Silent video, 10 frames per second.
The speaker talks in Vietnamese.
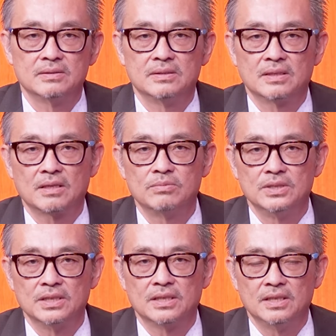nó không
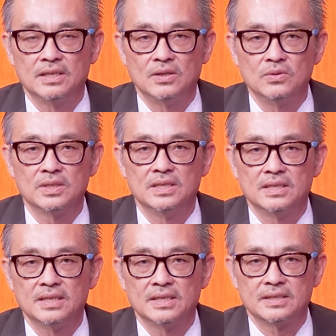được à, ổn
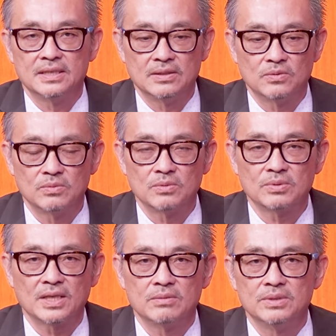định à, thì
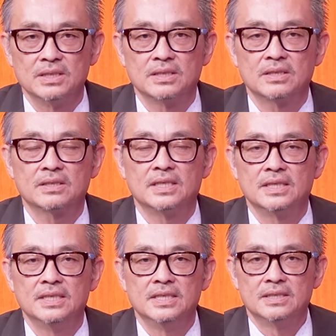chúng ta cũng đừng có
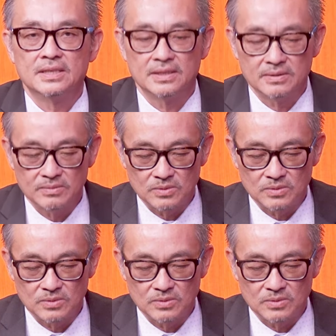à, à,